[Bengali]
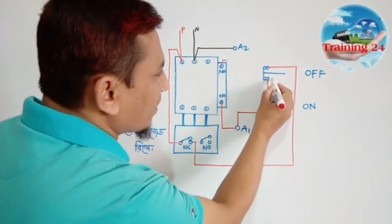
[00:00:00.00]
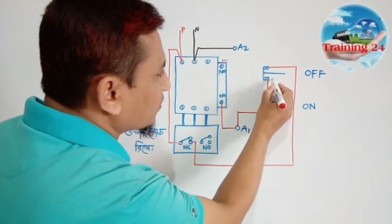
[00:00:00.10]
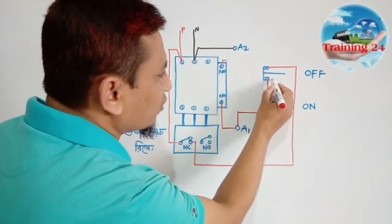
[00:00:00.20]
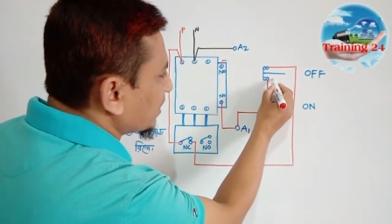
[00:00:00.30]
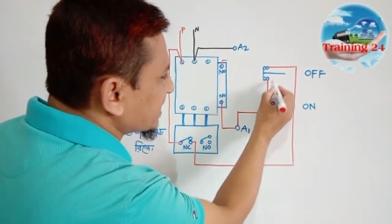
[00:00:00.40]
অফ
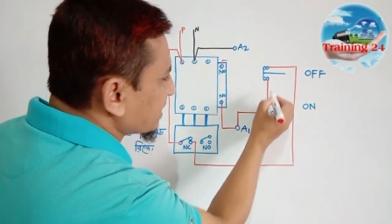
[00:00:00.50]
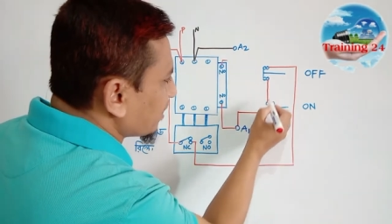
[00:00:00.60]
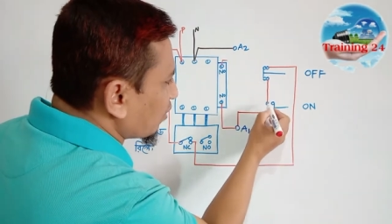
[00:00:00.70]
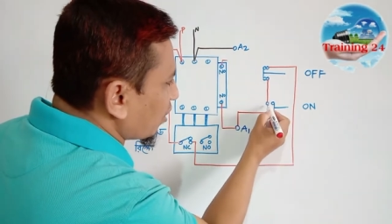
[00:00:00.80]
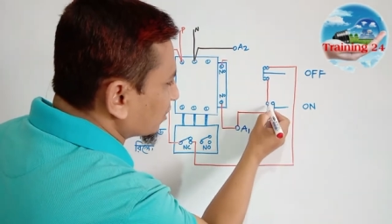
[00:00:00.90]
সুইচ
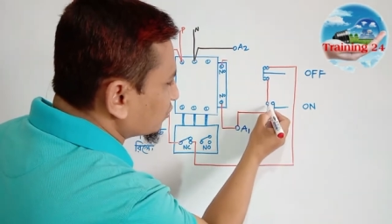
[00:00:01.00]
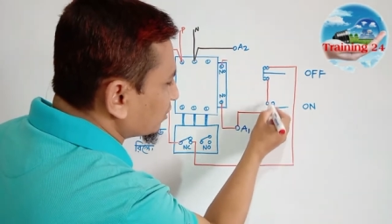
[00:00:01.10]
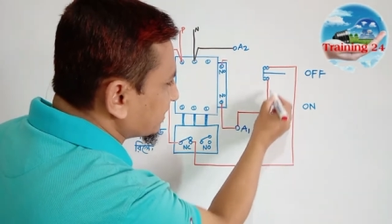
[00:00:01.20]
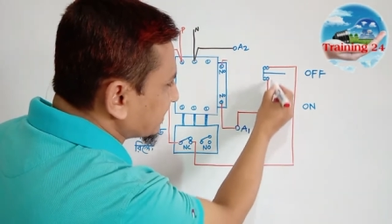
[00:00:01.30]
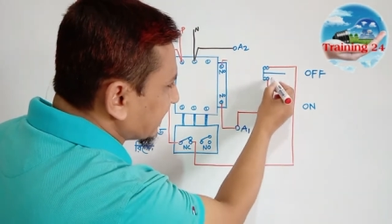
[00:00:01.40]
এবং অন
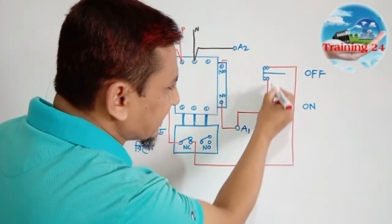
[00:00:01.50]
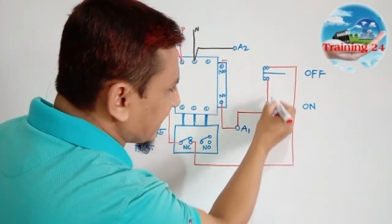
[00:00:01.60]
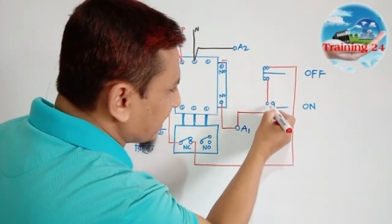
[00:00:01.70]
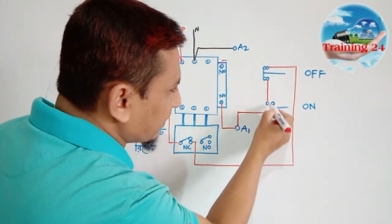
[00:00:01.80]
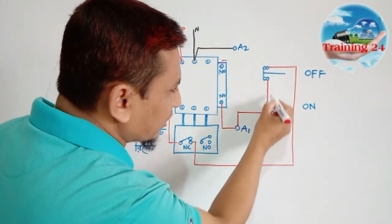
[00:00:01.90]
সুইচ যে
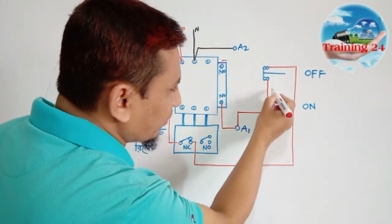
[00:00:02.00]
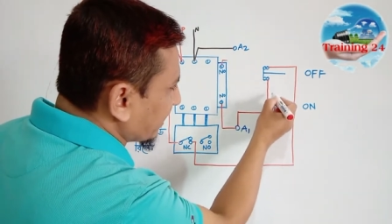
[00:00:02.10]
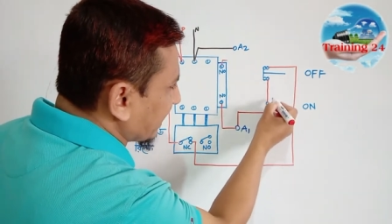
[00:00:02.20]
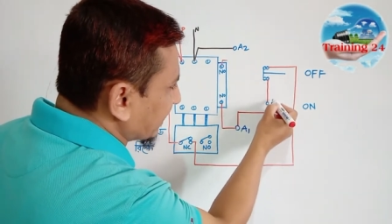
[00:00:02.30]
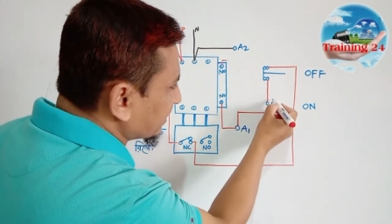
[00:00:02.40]
তারের
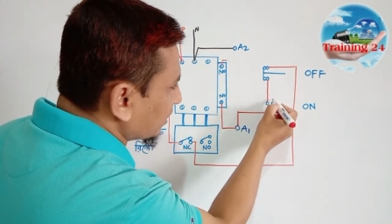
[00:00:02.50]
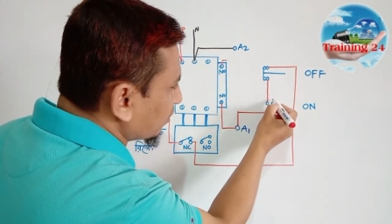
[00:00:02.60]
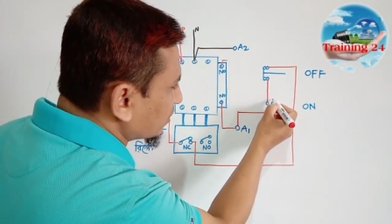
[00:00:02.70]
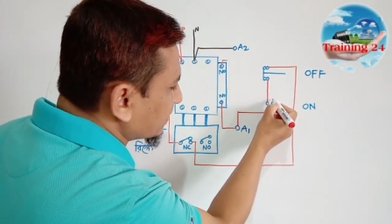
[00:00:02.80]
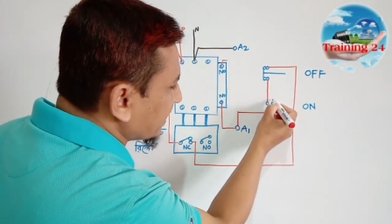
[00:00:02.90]
মাধ্যমে কানেকশন
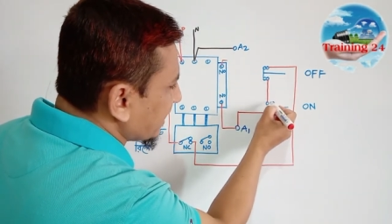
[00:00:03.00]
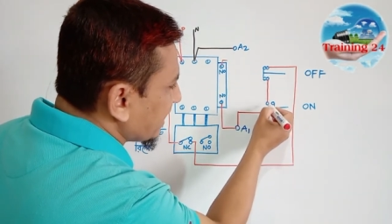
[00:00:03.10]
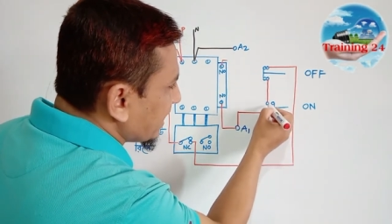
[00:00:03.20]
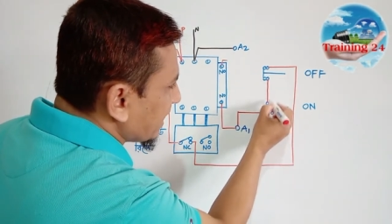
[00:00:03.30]
করছি